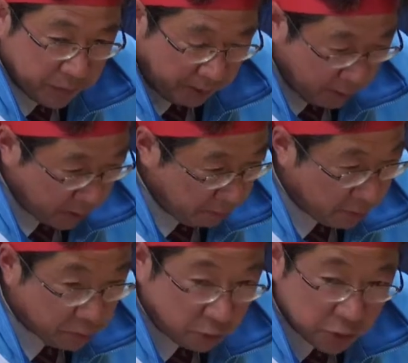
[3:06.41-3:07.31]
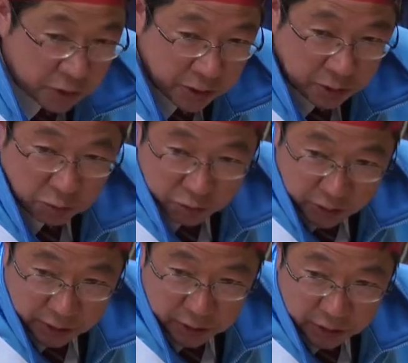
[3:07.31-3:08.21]
たまたま不幸にして離婚
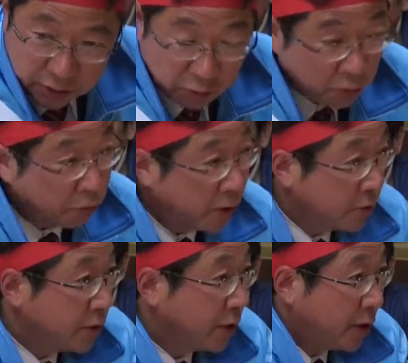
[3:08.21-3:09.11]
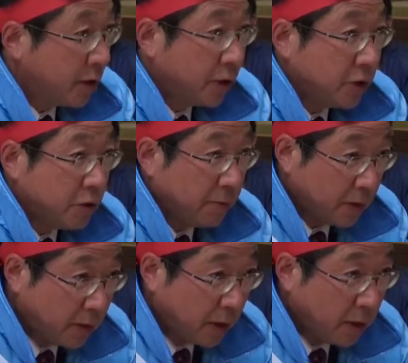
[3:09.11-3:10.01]
してひとり親の世帯になってし
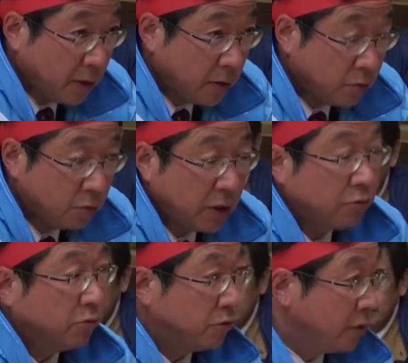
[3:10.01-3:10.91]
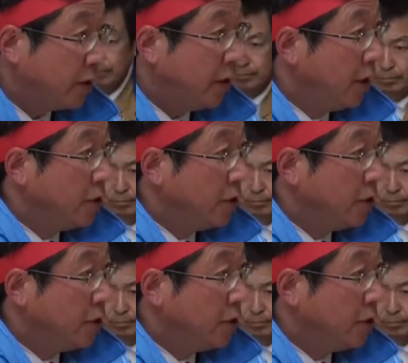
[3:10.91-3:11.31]
まった。となるとですね